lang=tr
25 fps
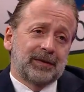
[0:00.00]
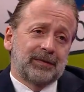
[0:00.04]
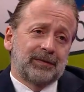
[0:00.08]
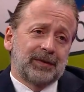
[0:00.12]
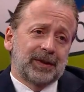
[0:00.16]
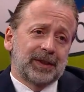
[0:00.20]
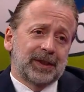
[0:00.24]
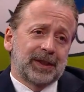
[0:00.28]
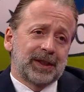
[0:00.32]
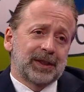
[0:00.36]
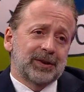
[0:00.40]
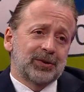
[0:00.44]

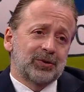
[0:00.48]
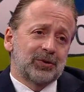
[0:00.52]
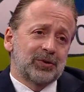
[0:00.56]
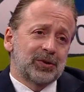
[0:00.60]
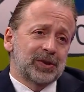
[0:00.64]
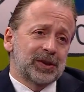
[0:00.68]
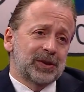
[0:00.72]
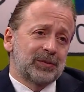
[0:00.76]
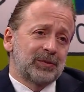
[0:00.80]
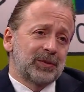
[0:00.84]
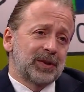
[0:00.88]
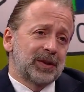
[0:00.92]
Federasyon
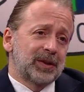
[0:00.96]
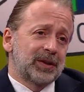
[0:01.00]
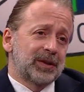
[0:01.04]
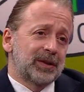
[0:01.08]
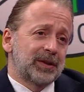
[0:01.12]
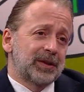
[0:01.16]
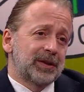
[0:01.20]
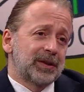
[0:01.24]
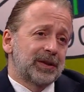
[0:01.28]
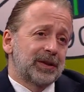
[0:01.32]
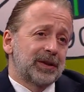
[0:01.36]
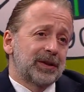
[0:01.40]
şimdi...
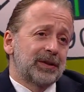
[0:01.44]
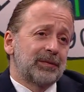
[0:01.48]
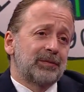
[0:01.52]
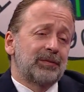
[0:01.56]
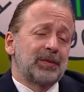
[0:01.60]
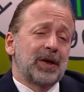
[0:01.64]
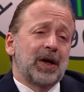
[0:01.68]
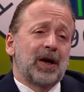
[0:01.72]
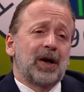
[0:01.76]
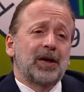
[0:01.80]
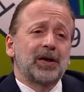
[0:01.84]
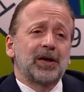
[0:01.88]
Abi e,
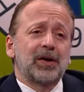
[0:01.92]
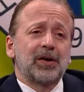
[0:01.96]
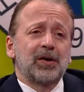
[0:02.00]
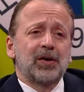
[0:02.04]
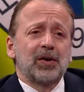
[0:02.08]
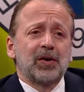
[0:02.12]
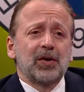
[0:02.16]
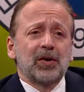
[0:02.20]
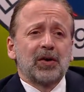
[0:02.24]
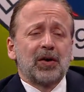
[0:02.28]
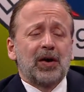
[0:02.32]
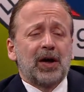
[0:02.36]
sağlıkçılar hayır,
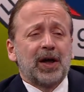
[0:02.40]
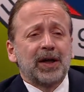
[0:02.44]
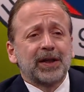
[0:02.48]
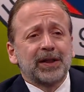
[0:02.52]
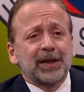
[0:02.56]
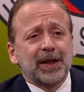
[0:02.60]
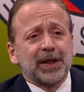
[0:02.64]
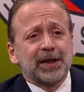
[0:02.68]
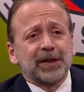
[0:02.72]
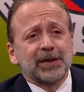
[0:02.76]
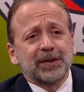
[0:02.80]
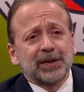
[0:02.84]
gelmiş.
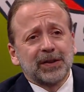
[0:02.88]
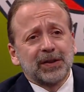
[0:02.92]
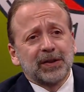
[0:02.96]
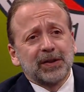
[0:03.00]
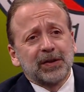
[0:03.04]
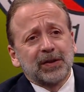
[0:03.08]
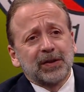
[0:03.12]
Sağlıkçılar hayır,